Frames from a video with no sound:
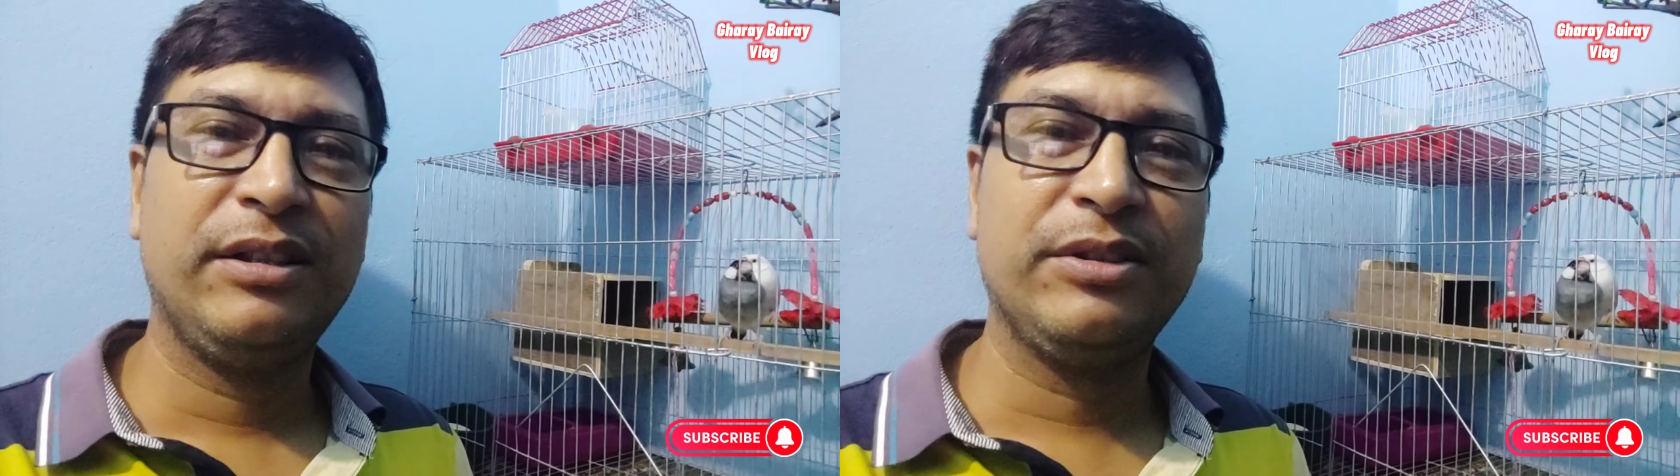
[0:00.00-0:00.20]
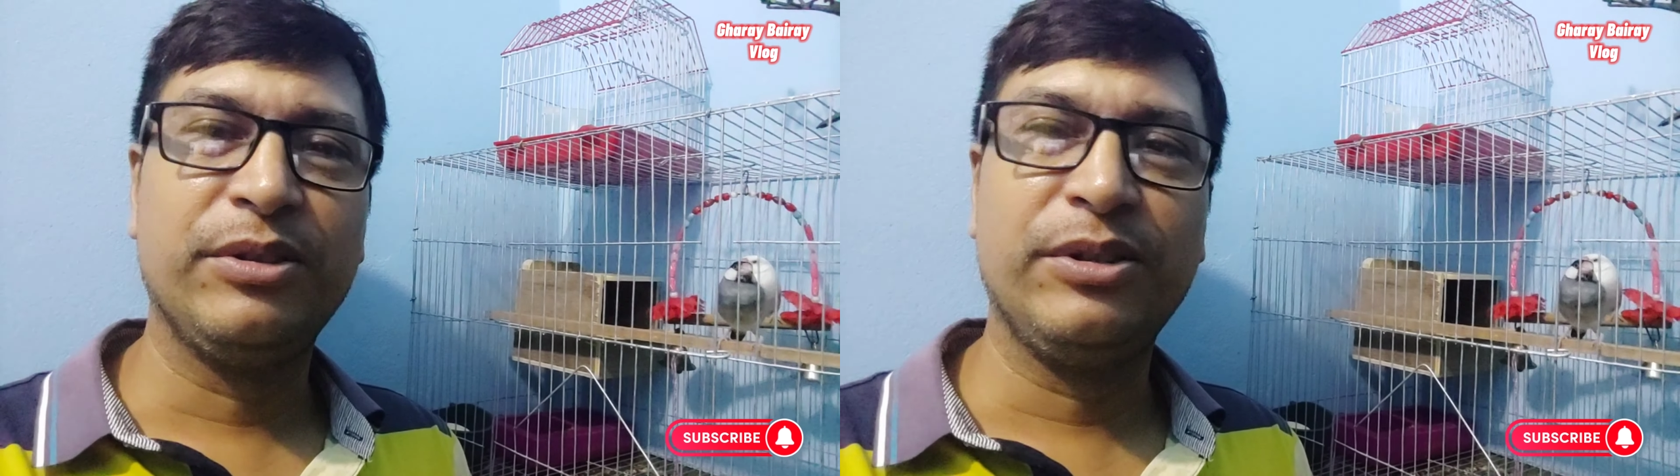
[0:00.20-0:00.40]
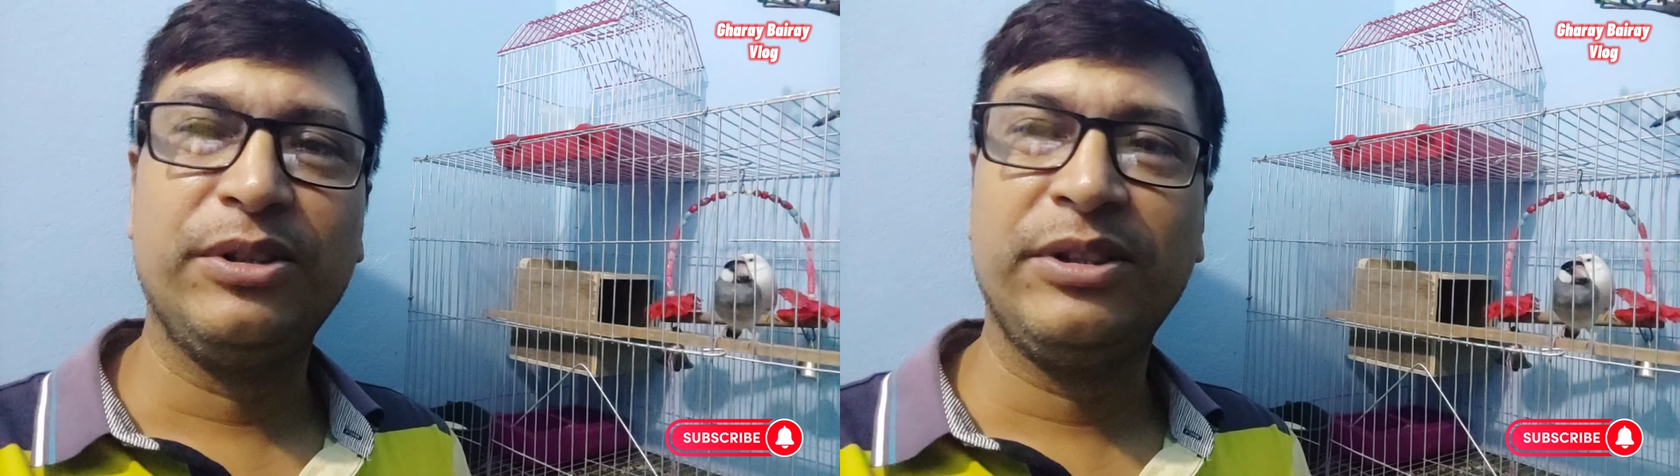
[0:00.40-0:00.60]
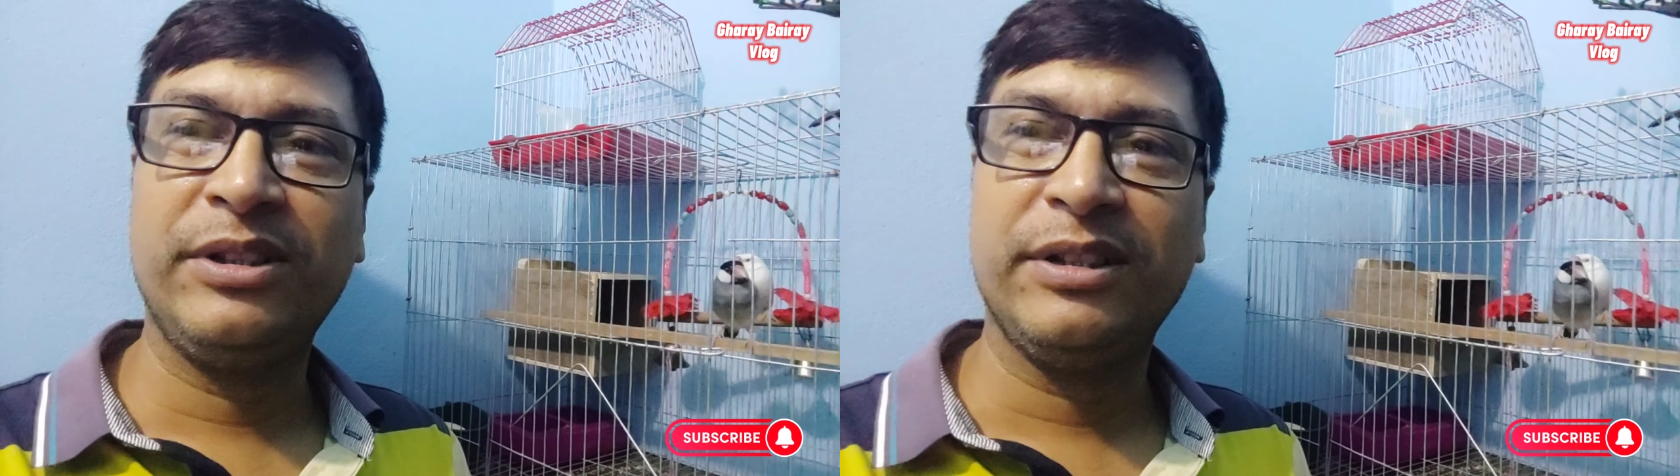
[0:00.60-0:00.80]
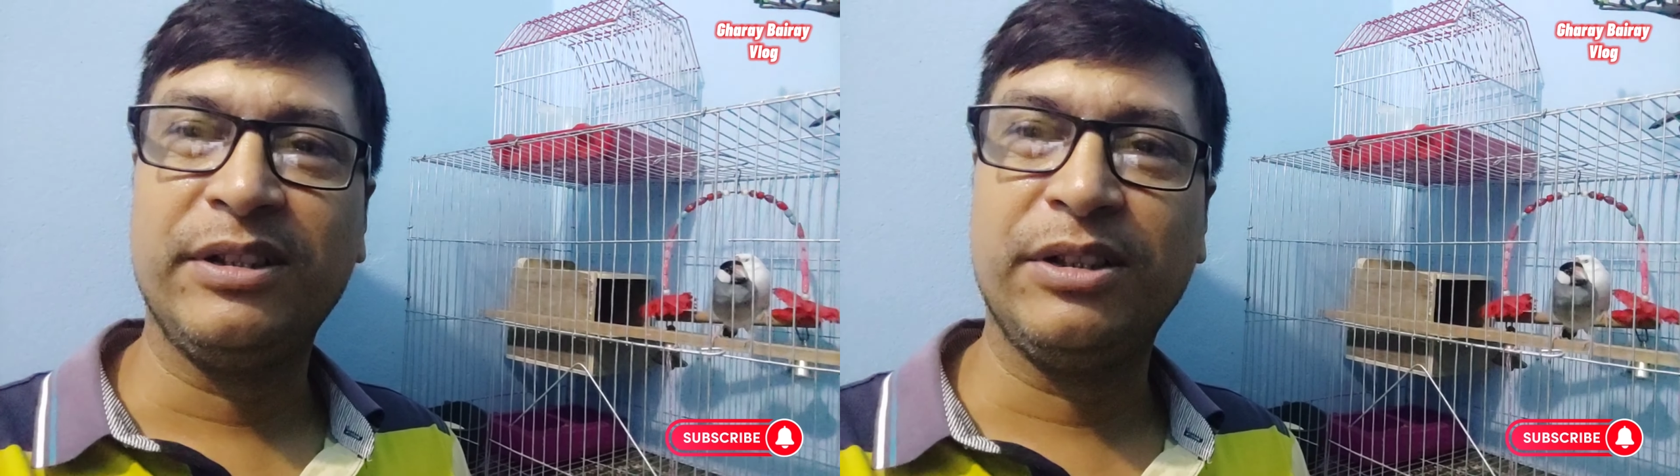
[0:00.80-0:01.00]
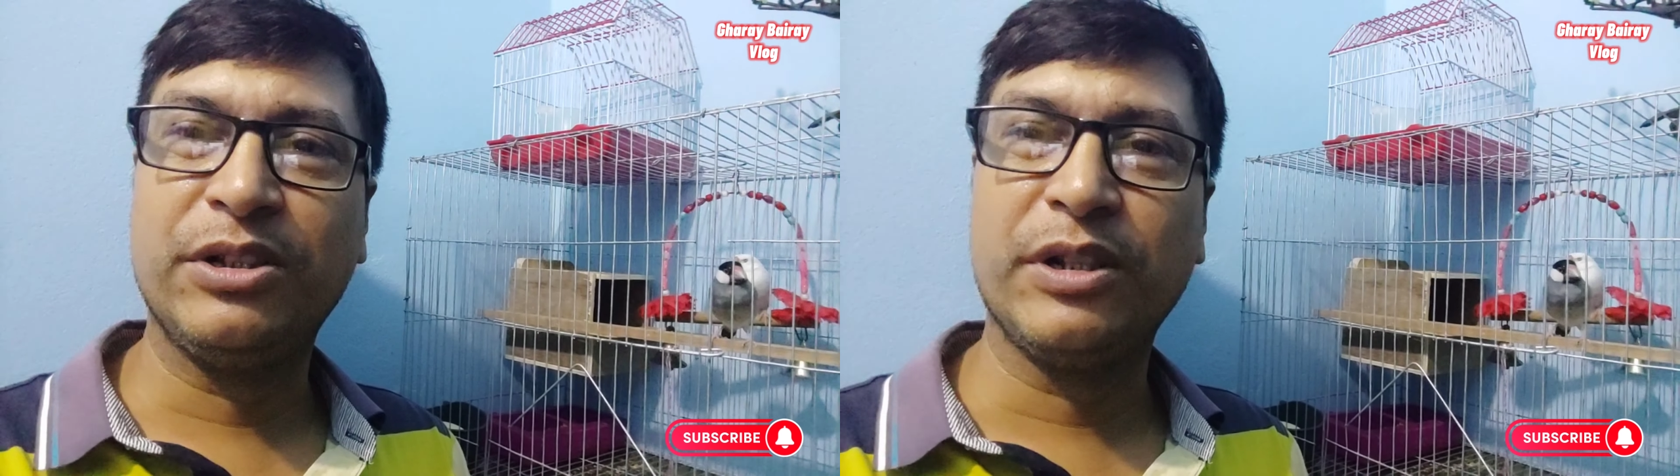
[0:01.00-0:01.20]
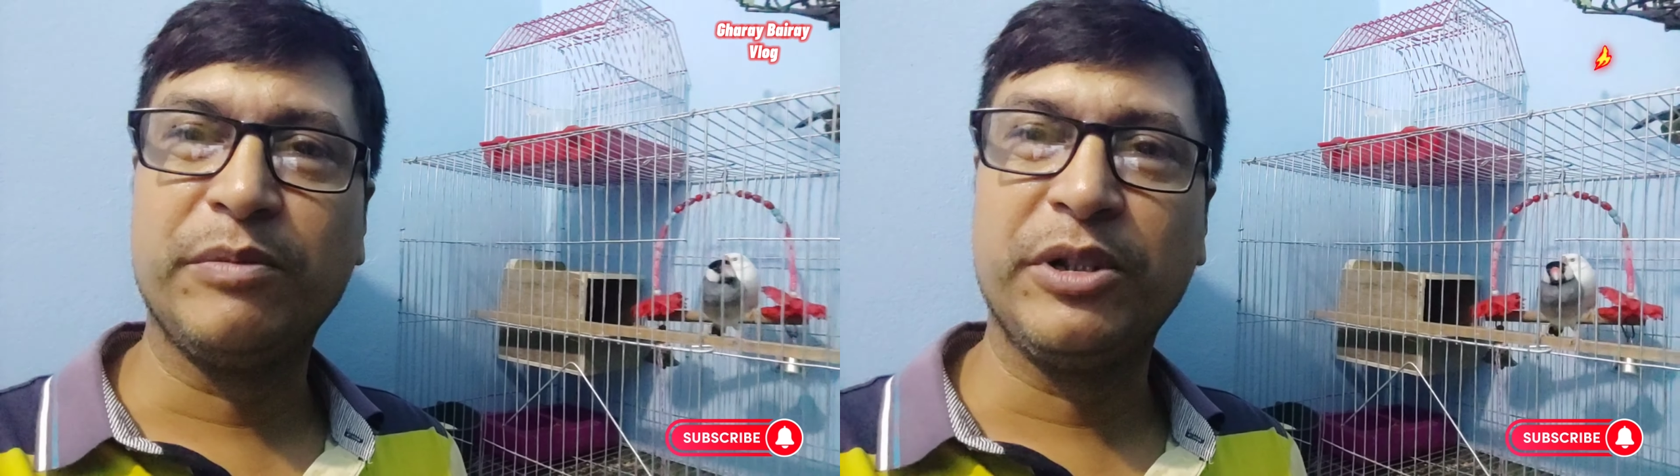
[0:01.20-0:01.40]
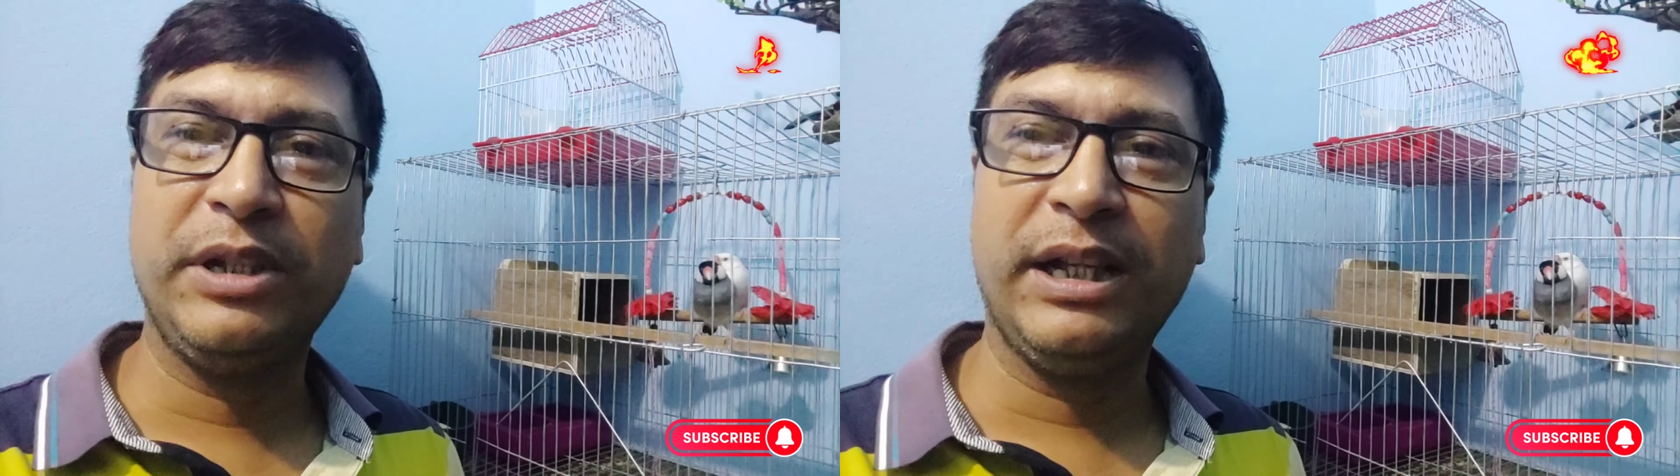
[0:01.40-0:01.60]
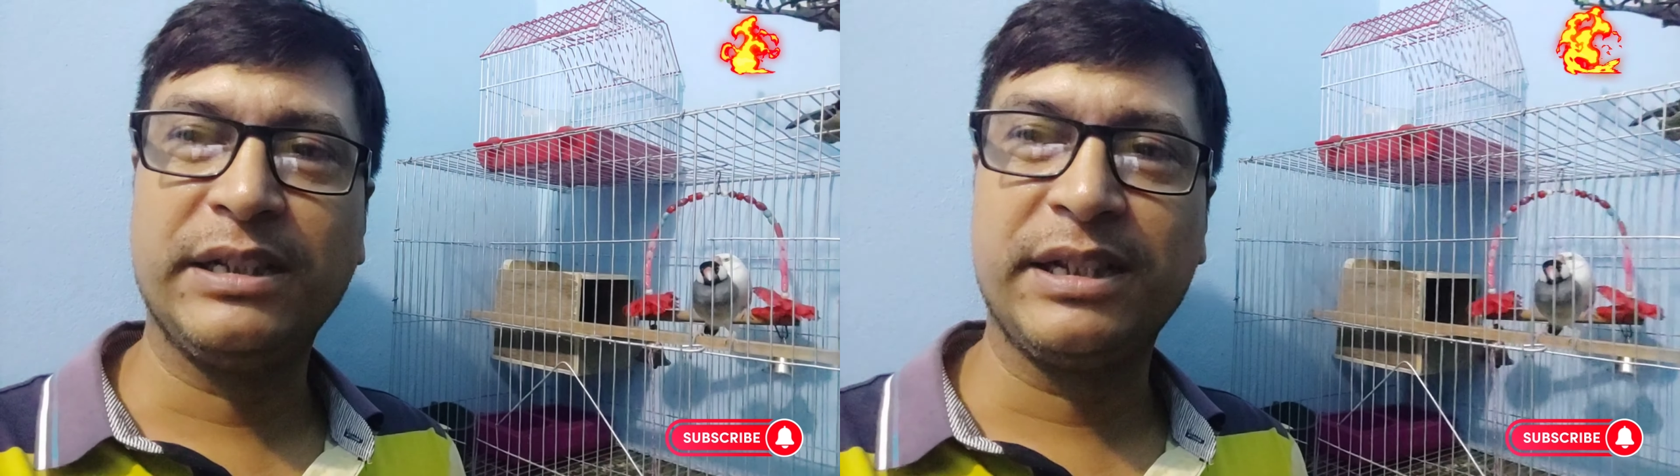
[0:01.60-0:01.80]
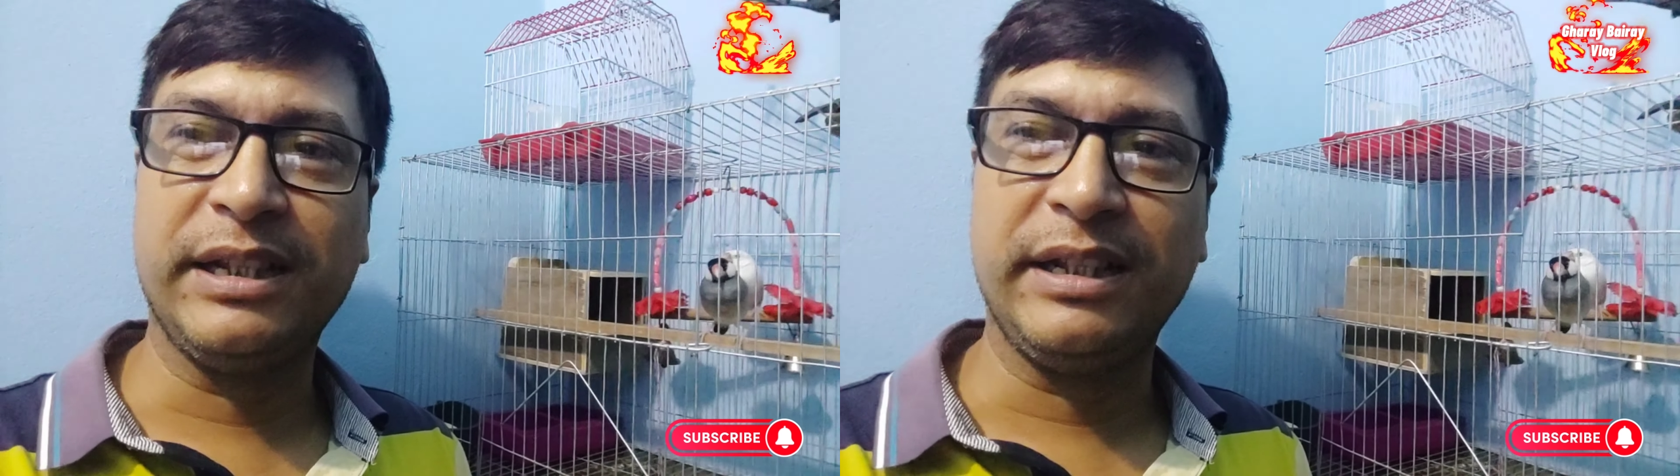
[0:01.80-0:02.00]
তো দর্শক মন্ডলী
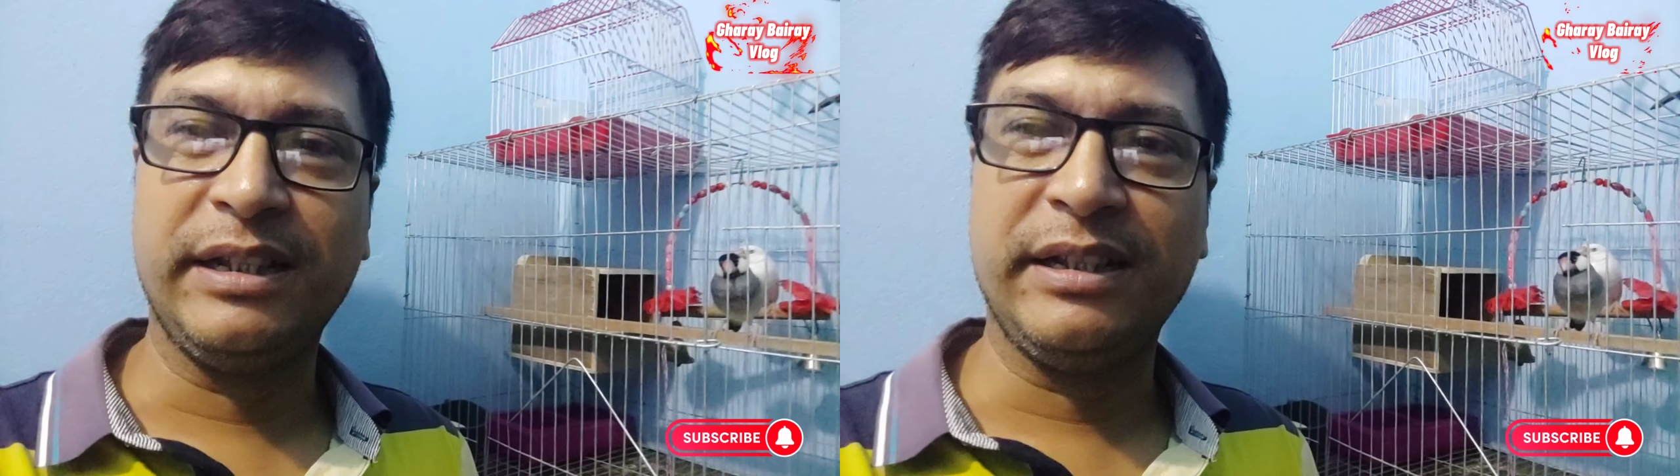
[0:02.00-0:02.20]
আজকে